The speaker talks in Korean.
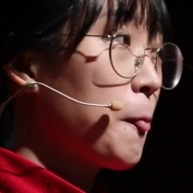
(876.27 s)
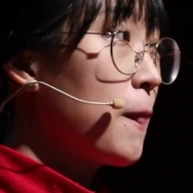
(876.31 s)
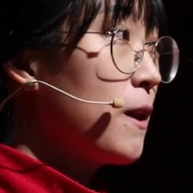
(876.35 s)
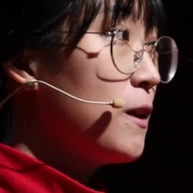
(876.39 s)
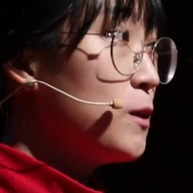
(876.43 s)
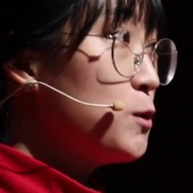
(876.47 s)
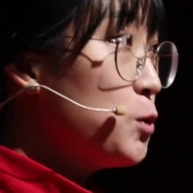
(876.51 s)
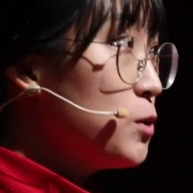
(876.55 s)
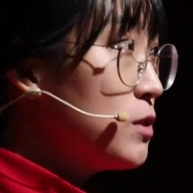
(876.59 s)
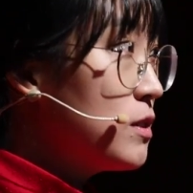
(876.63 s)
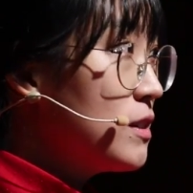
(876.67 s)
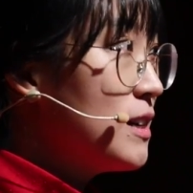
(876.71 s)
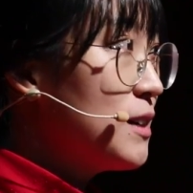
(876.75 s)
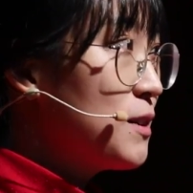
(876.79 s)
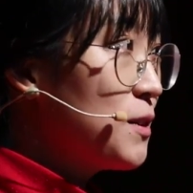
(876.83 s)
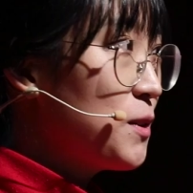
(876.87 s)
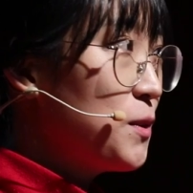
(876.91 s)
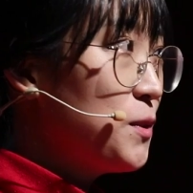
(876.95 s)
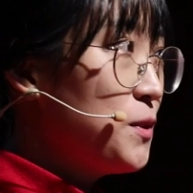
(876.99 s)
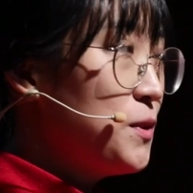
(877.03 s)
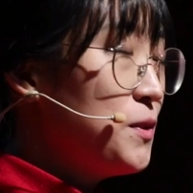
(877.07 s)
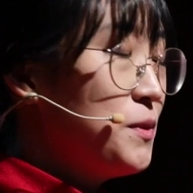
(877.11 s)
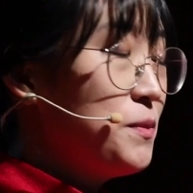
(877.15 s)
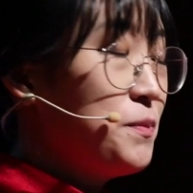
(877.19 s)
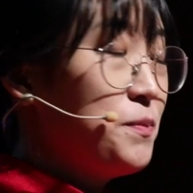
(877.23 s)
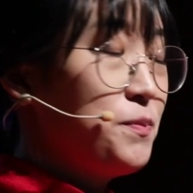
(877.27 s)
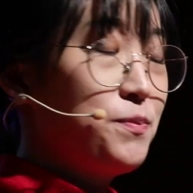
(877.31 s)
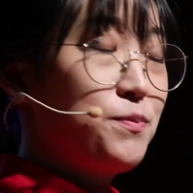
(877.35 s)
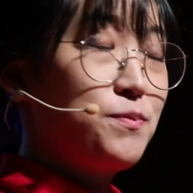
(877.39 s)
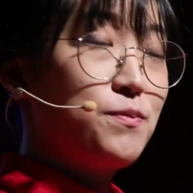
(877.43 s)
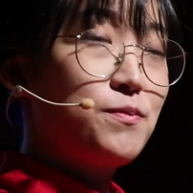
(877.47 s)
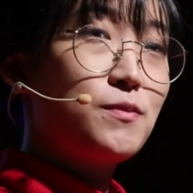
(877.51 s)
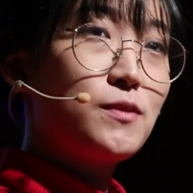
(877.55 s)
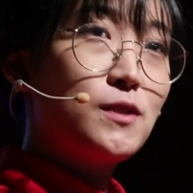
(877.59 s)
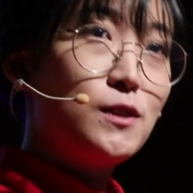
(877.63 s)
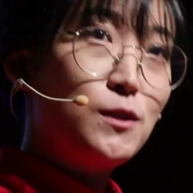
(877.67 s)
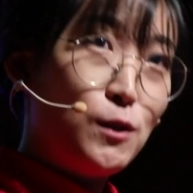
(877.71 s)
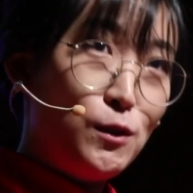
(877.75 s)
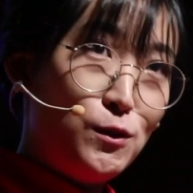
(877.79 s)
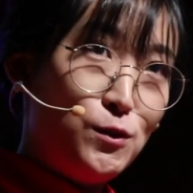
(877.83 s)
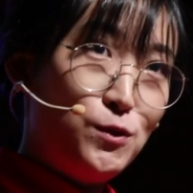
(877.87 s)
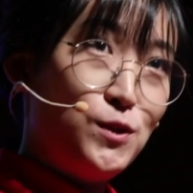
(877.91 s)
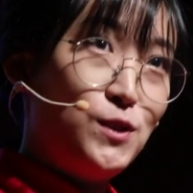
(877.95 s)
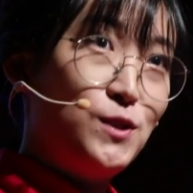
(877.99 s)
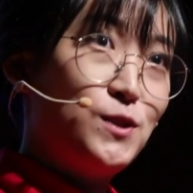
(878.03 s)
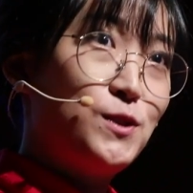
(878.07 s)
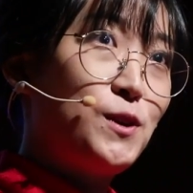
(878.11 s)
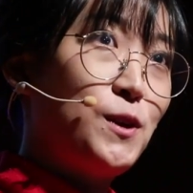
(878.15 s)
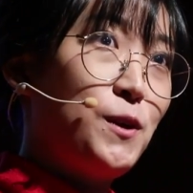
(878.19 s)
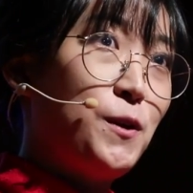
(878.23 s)
초등학교? 그럴 수
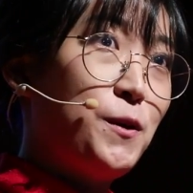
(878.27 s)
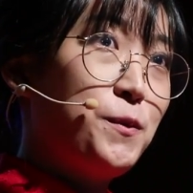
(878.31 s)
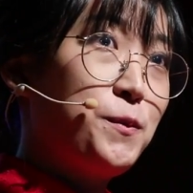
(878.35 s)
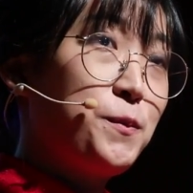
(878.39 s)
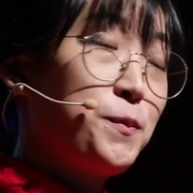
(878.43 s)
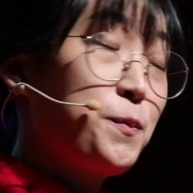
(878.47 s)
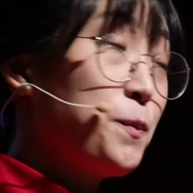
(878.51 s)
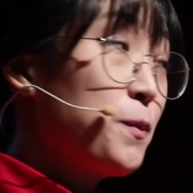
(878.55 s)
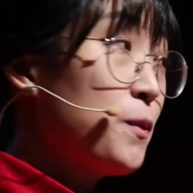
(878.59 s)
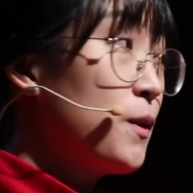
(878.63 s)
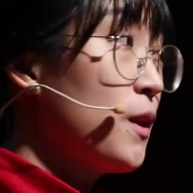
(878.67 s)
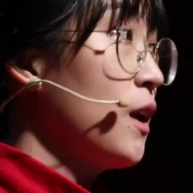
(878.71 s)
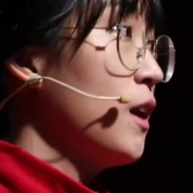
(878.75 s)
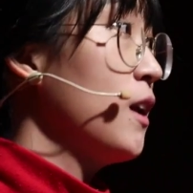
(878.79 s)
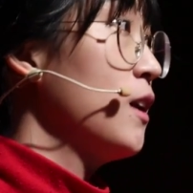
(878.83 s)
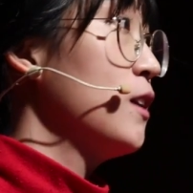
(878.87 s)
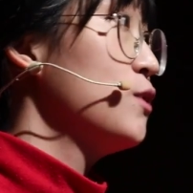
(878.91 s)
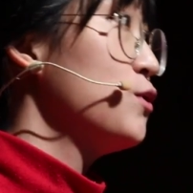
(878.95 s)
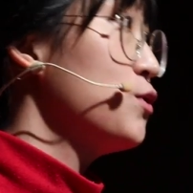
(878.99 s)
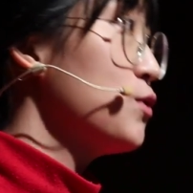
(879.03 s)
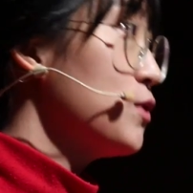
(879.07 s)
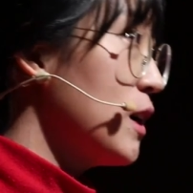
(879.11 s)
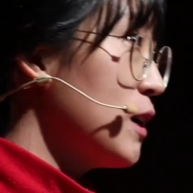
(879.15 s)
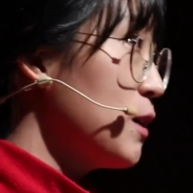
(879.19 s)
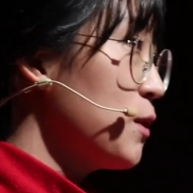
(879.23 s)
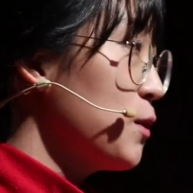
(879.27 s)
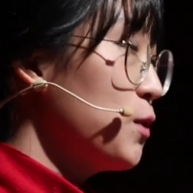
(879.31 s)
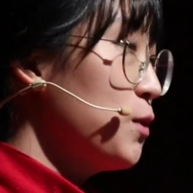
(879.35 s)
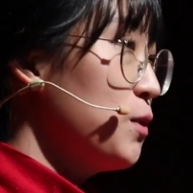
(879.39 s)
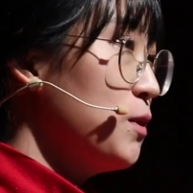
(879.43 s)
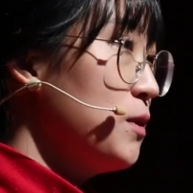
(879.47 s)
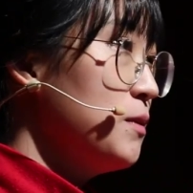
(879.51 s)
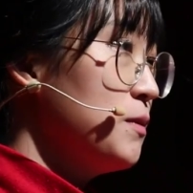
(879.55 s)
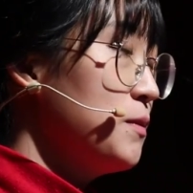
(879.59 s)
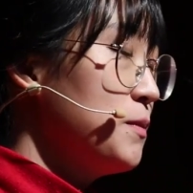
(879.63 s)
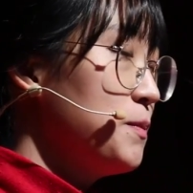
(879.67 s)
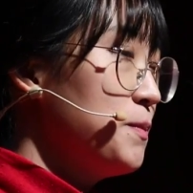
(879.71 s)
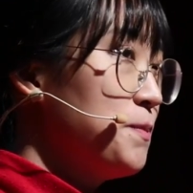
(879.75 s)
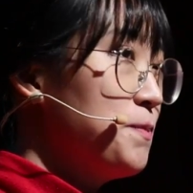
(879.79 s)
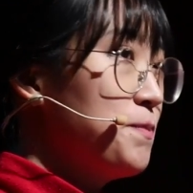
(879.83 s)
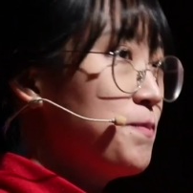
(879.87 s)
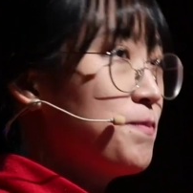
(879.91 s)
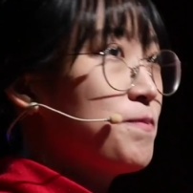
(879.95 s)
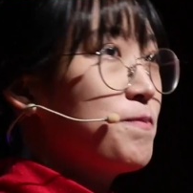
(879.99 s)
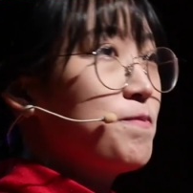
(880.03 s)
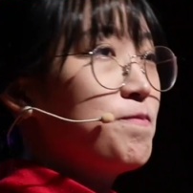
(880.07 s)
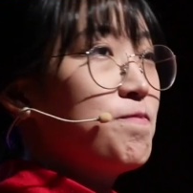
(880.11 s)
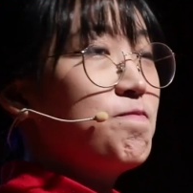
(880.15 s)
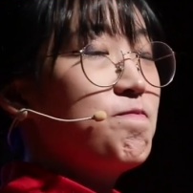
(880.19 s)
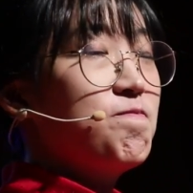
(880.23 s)
있어요. 중학교?
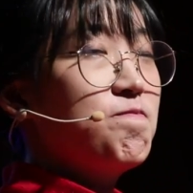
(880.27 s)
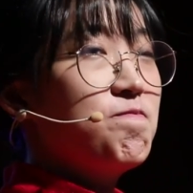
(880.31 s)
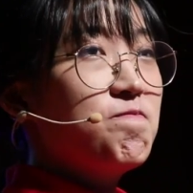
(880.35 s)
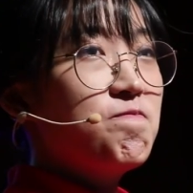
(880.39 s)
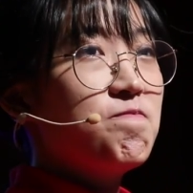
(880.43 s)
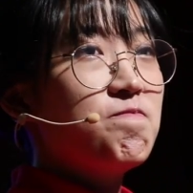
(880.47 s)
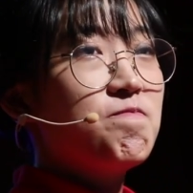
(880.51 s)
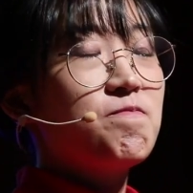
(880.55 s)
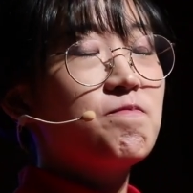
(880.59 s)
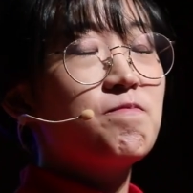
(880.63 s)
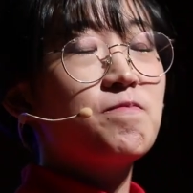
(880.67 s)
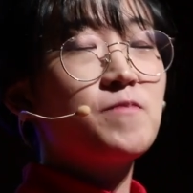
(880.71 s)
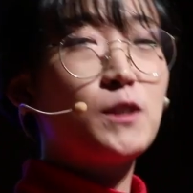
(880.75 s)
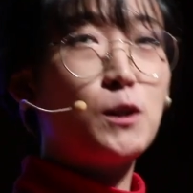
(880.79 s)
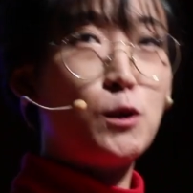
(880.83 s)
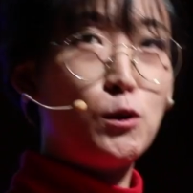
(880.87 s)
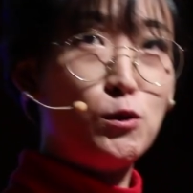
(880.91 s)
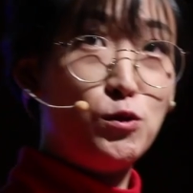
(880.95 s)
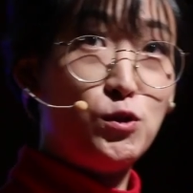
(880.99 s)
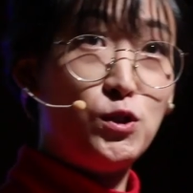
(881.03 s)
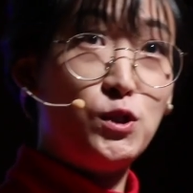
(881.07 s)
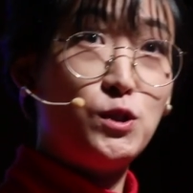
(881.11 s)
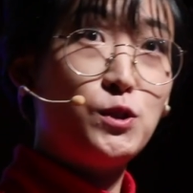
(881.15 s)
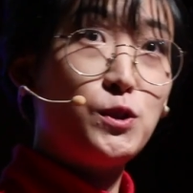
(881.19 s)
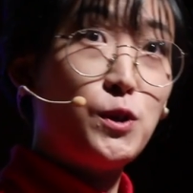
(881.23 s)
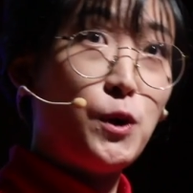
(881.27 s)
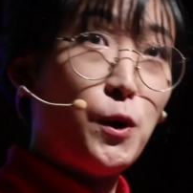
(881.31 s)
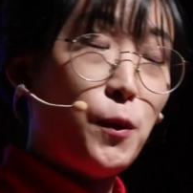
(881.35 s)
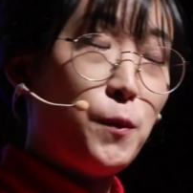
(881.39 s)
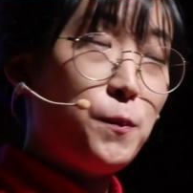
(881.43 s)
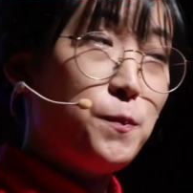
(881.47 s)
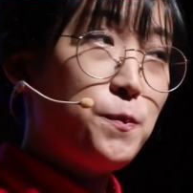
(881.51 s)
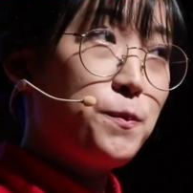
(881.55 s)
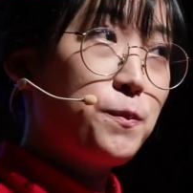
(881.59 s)
음, 그럴 수 있어요.